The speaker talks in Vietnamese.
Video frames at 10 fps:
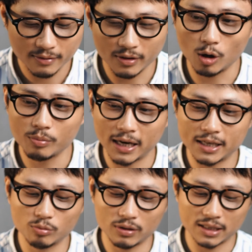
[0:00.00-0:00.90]
và hôm
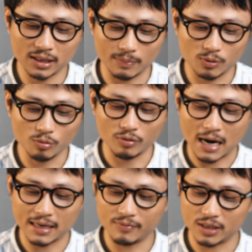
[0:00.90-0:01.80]
nay chúng ta sẽ tập trung vào
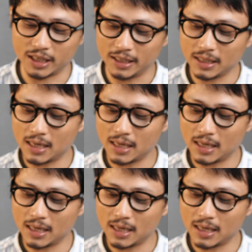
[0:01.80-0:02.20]
hai nhân vật chính